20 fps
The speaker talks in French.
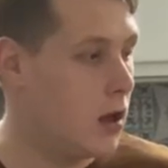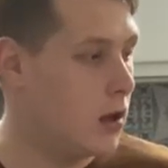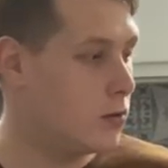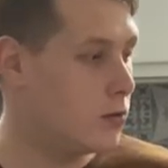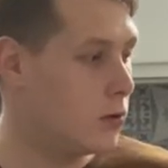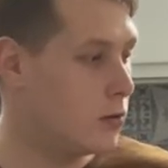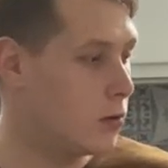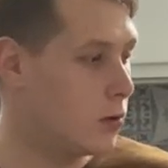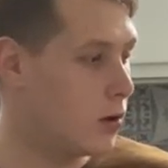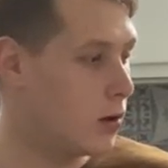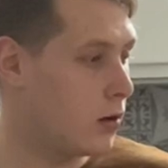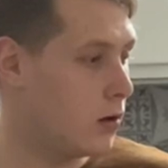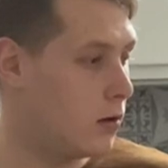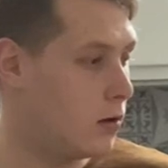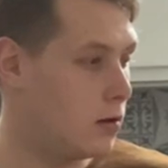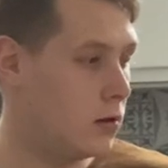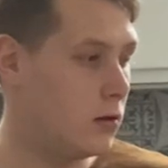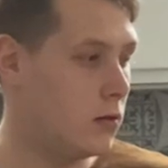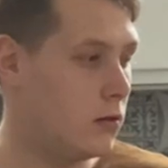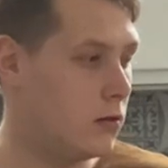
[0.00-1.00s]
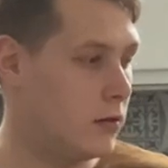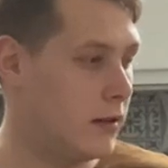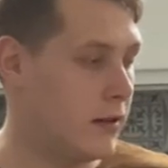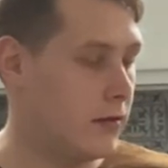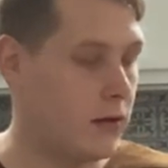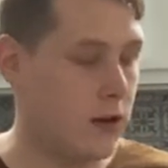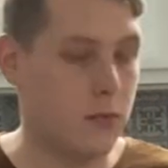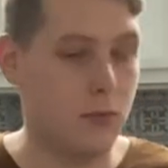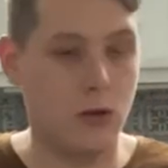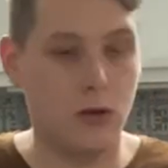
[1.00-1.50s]
Donc on a
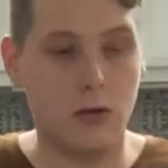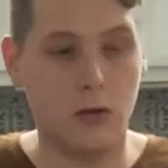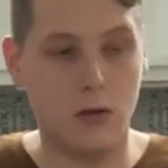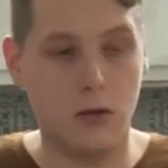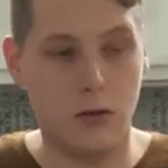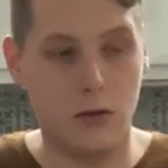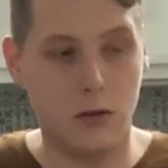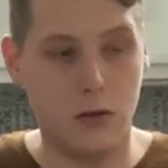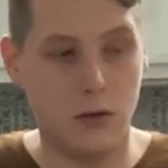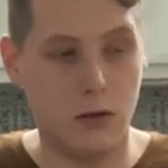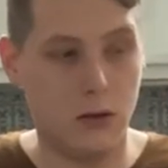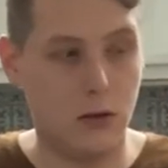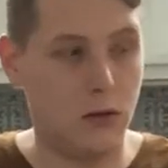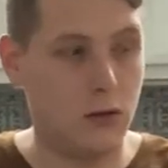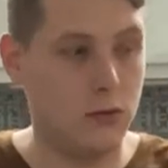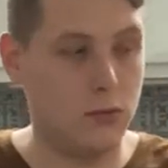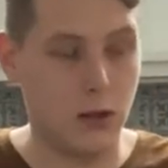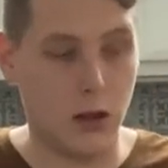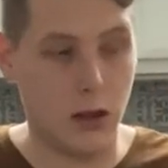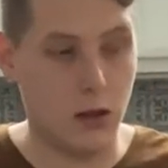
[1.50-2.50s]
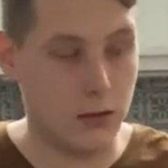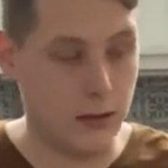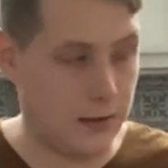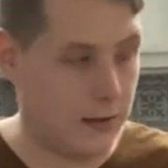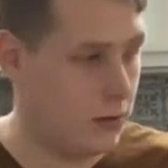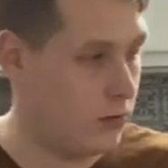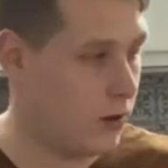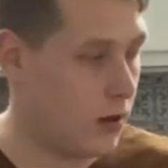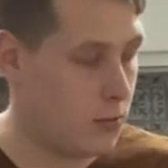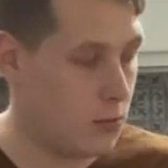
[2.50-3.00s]
vraiment voilà, c'est
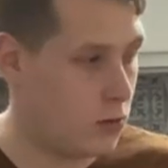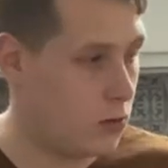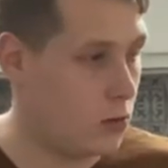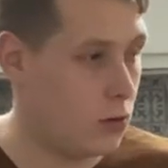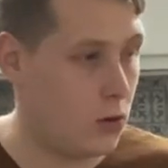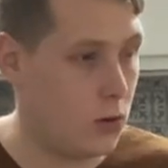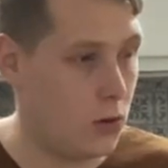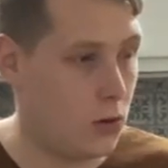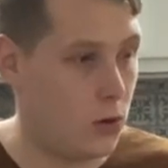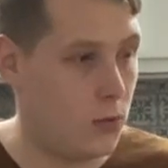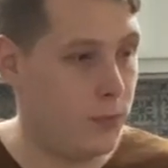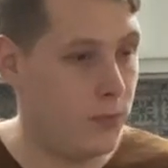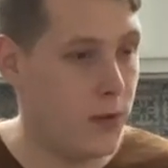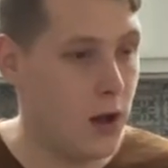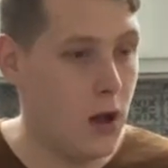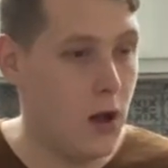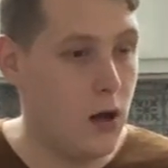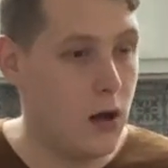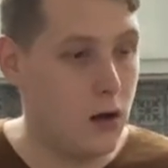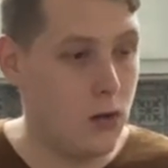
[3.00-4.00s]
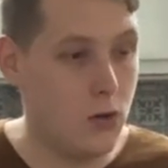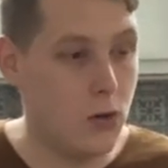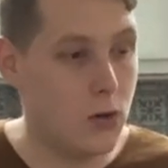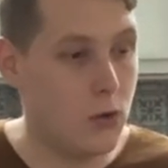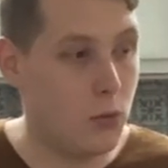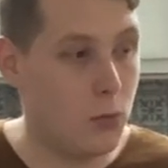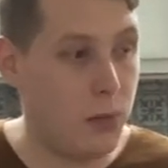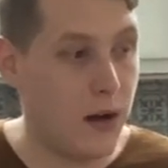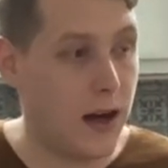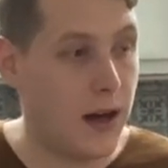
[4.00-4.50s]
vraiment le
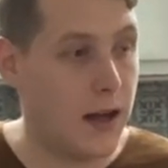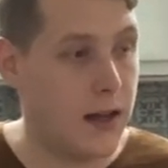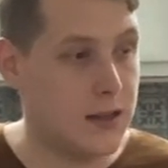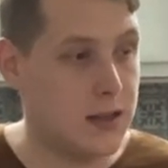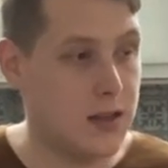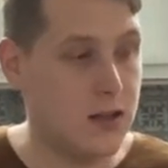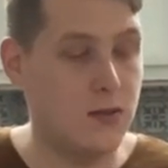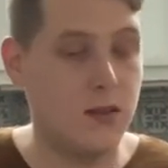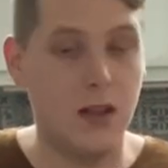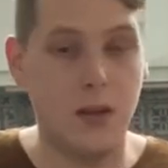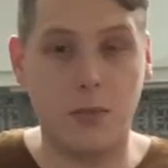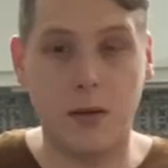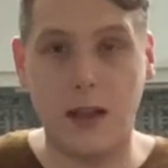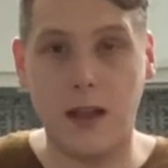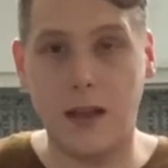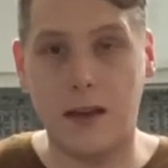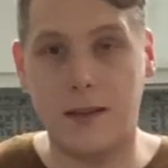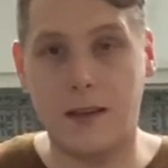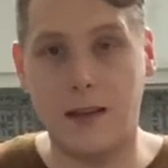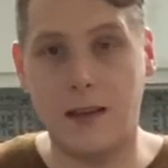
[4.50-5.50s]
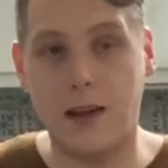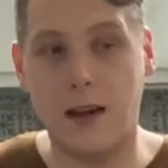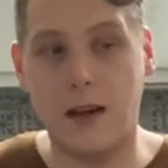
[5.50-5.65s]
comparatif des prix etc